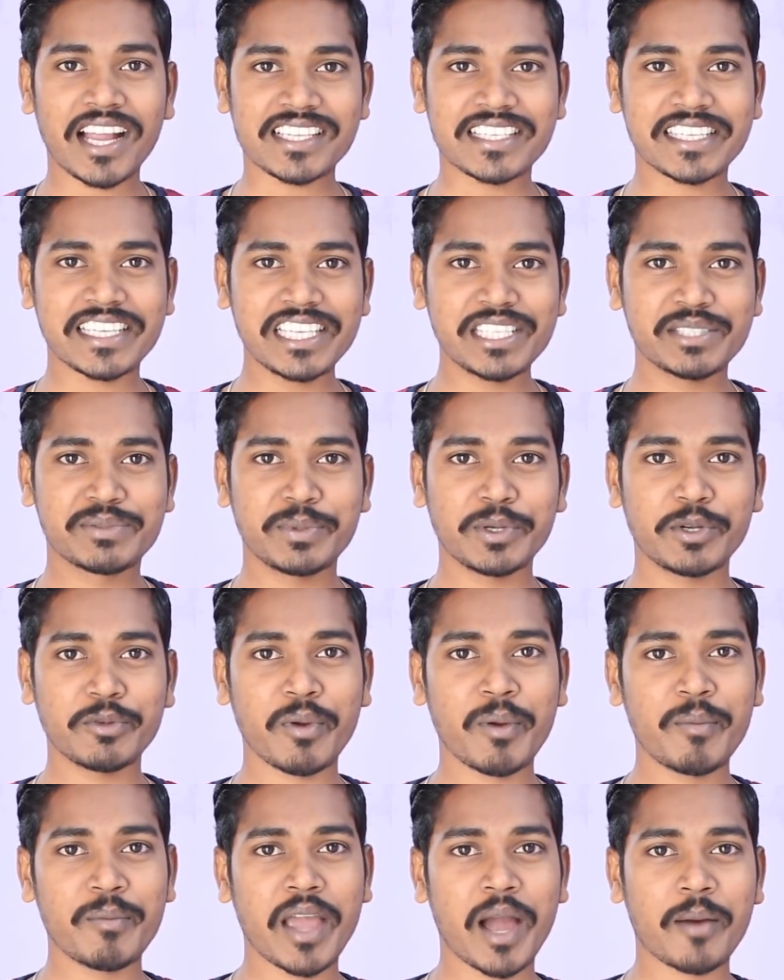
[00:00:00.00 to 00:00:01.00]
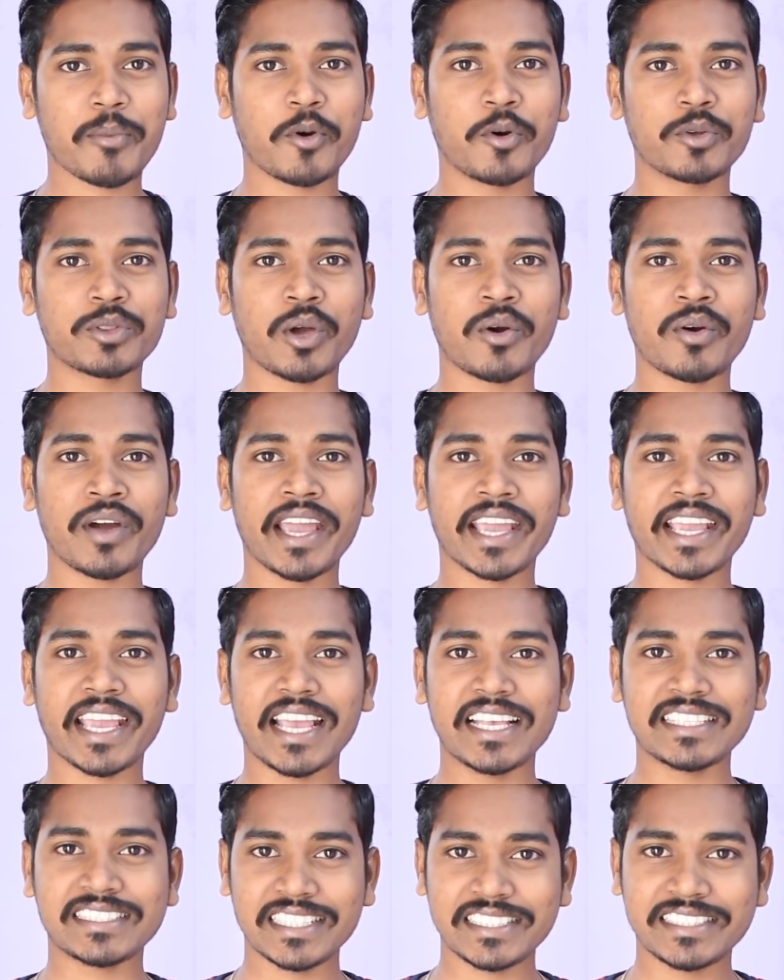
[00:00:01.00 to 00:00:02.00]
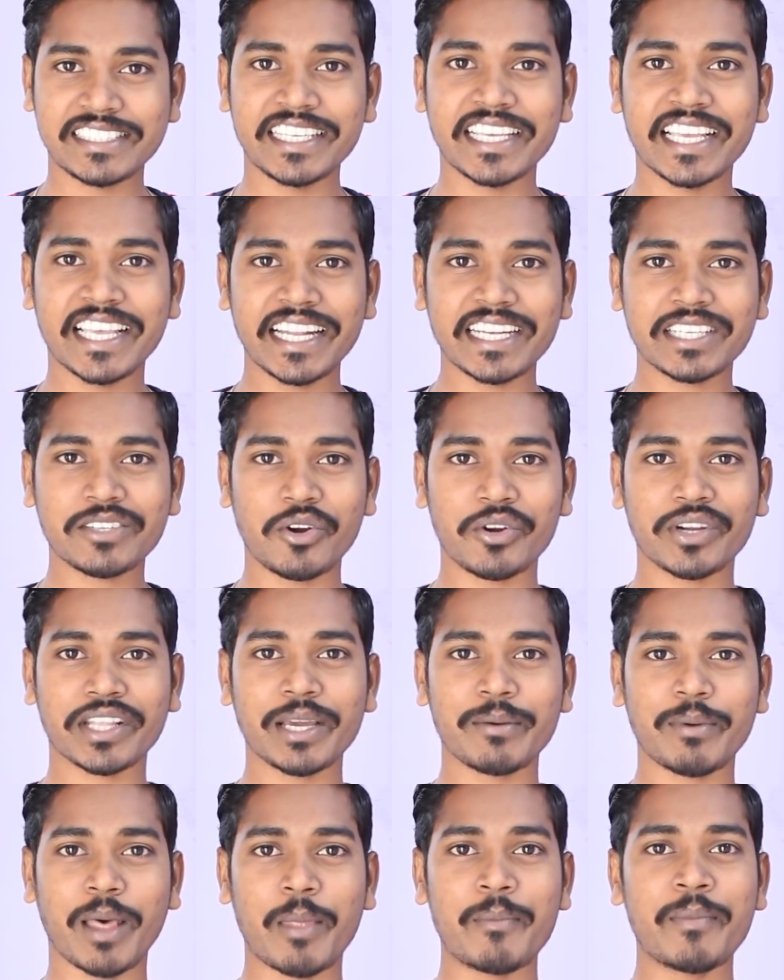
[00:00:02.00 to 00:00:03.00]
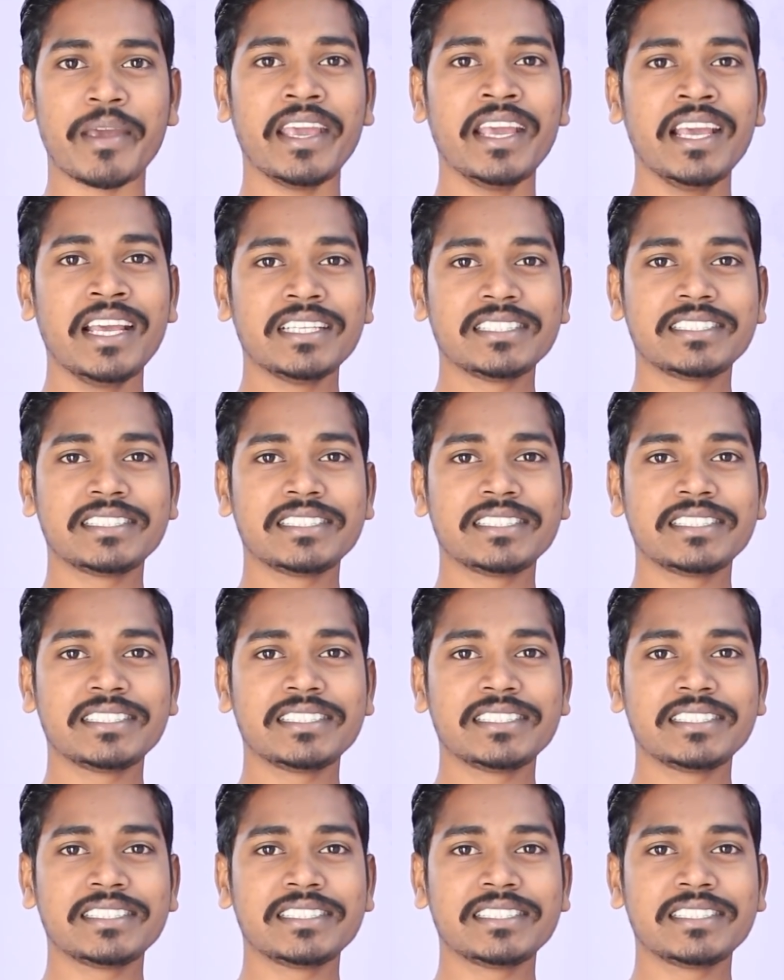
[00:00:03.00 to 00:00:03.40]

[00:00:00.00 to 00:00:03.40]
आज की इस वीडियो में मैं आपको बताऊंगा एक ऐसे सीक्रेट कोड के बारे में